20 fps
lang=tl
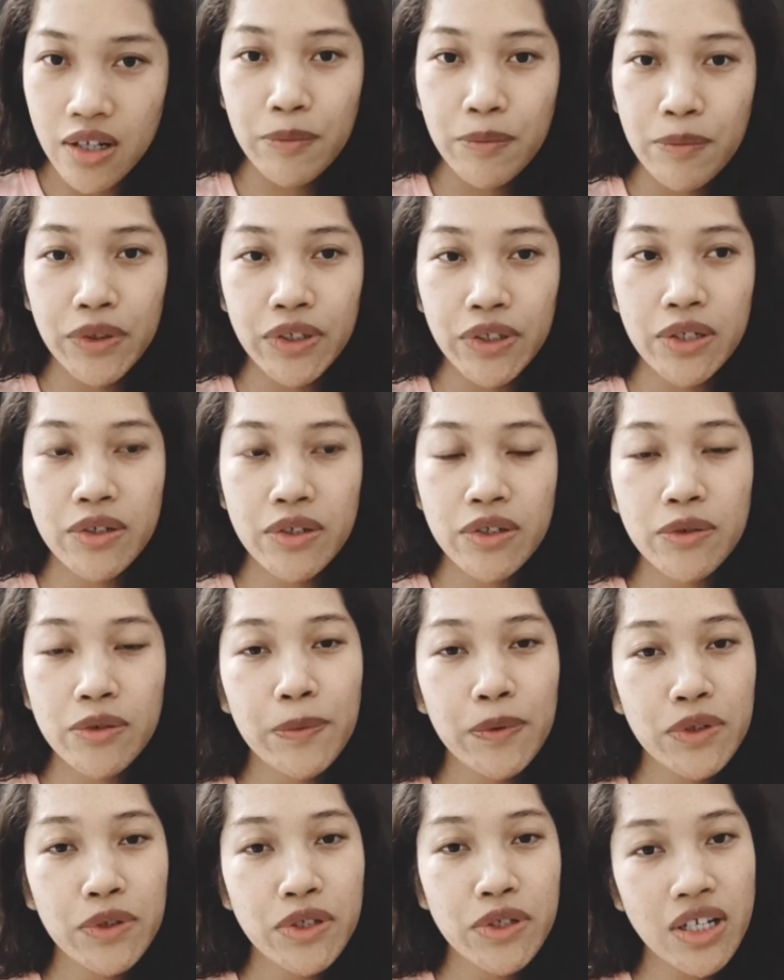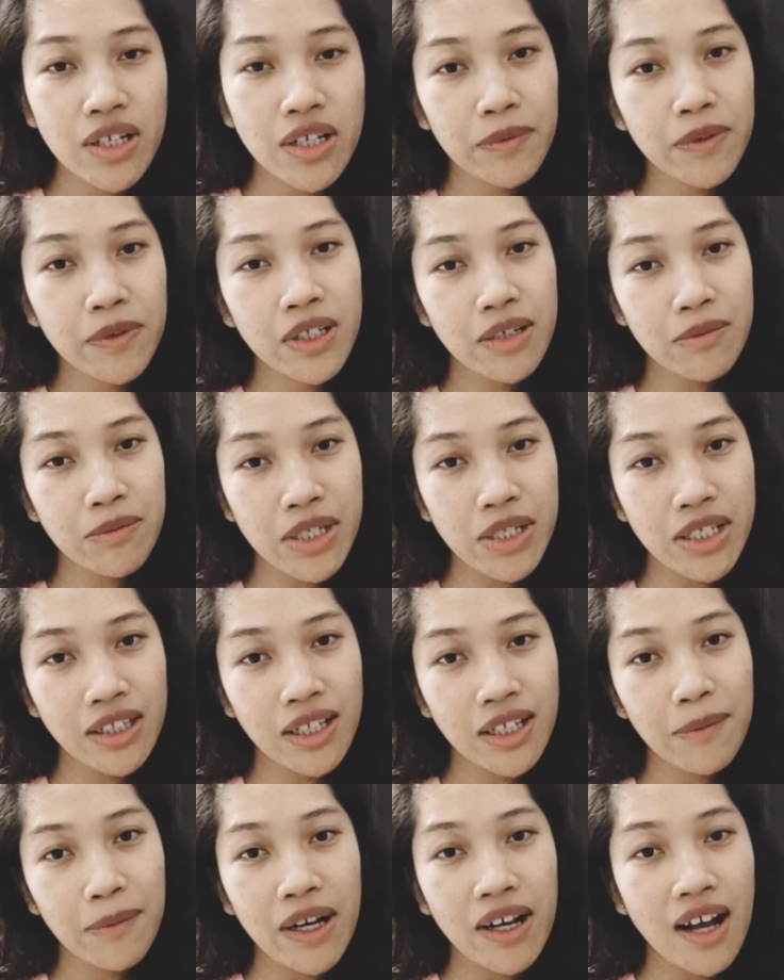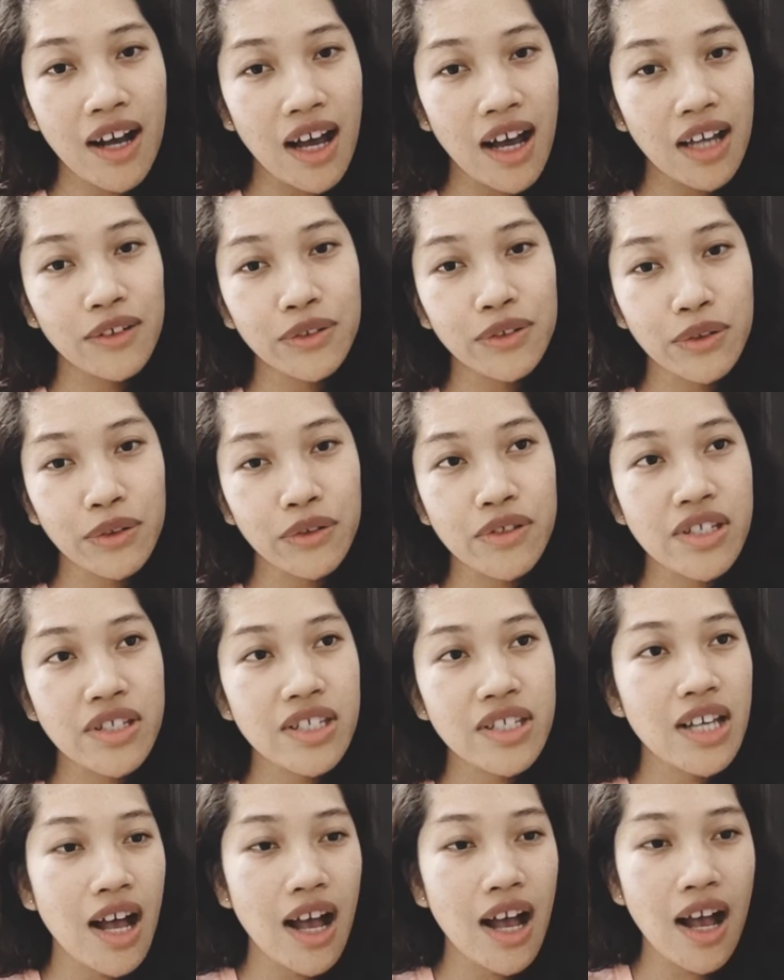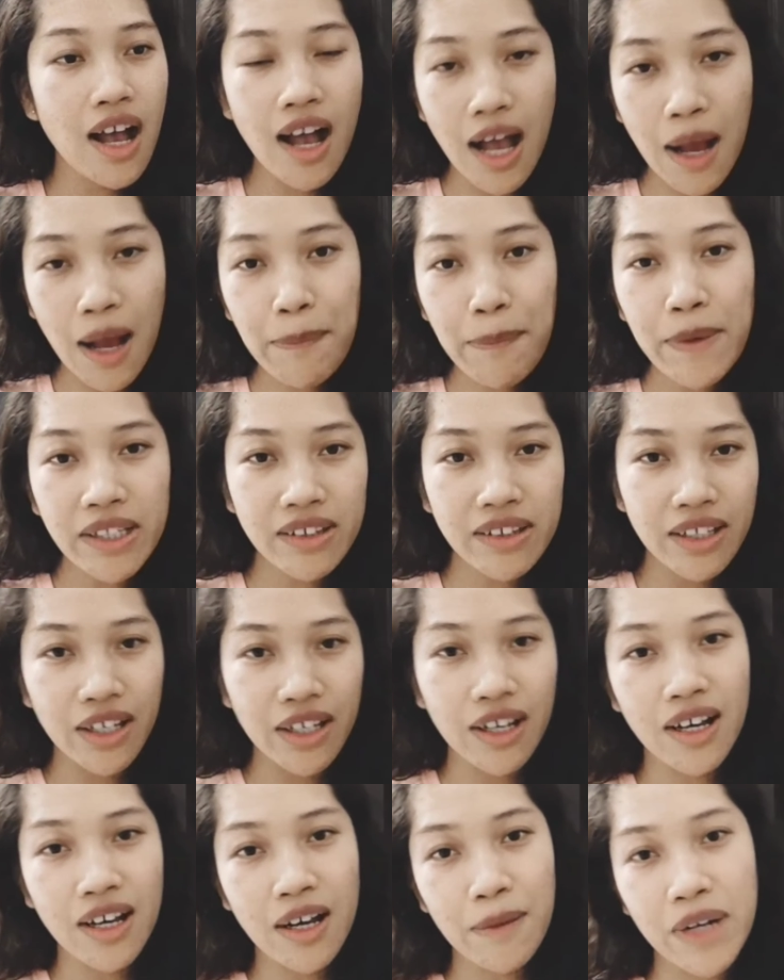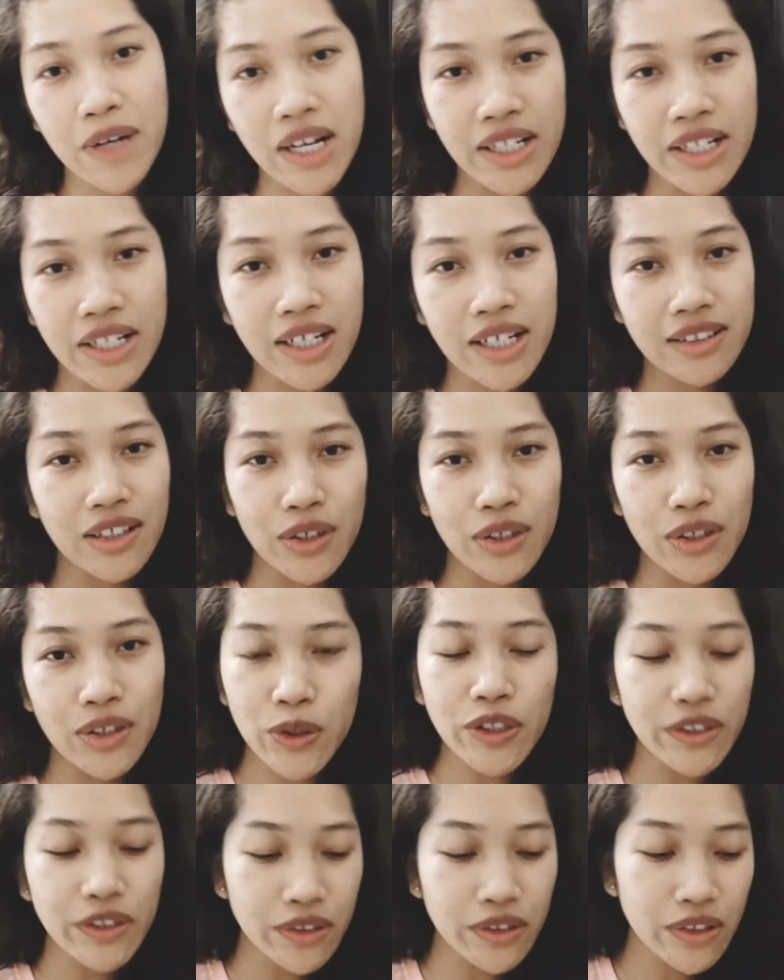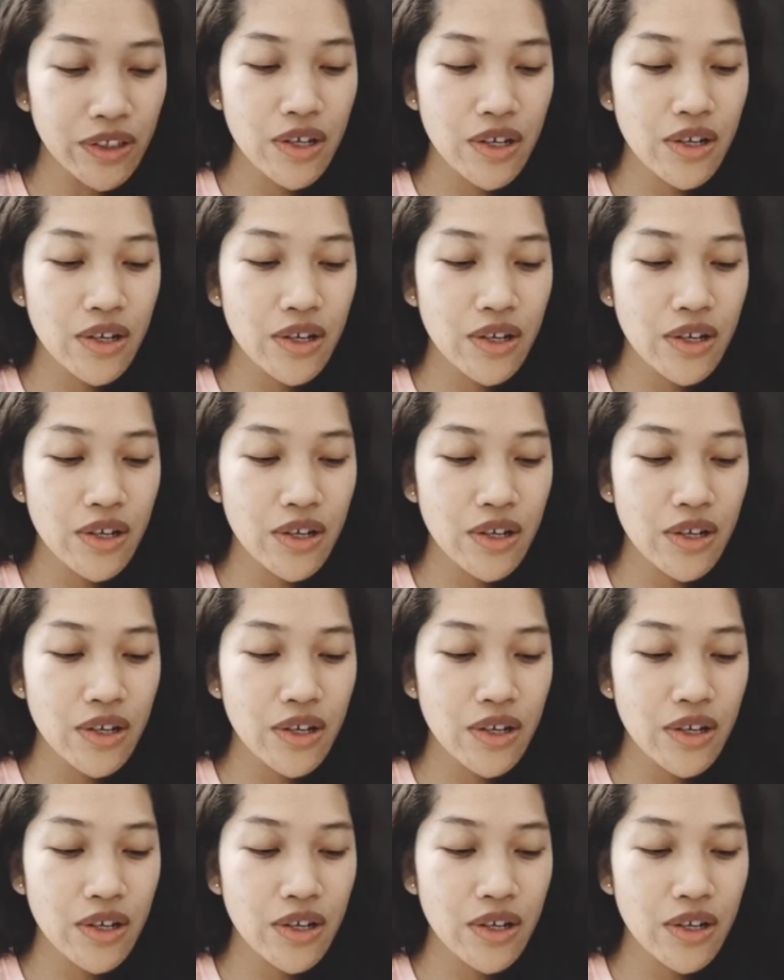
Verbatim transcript: Pwede nyo po siyang gamitin panghalo doon sa apat na product na yon.